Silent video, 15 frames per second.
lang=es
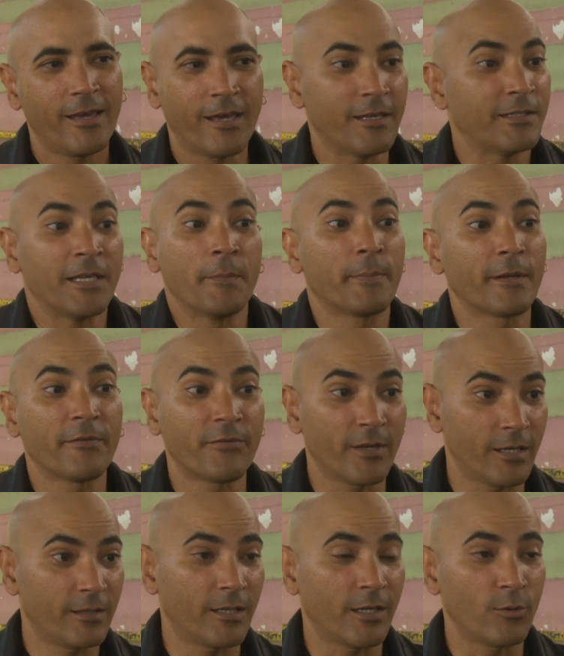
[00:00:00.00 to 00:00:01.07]
es siempre
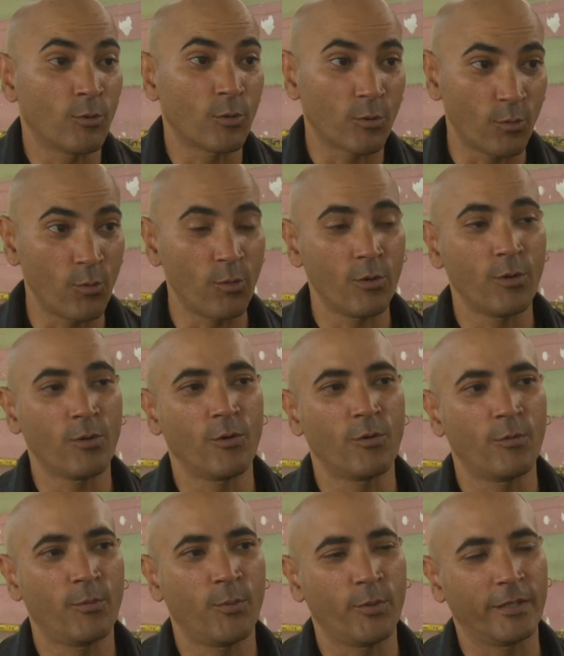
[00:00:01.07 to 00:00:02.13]
fiesta y un orgullo
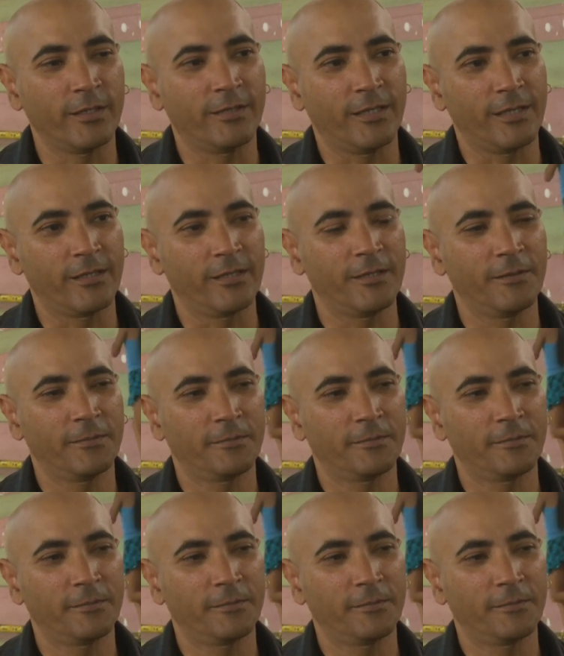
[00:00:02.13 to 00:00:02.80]
poder estar aquí.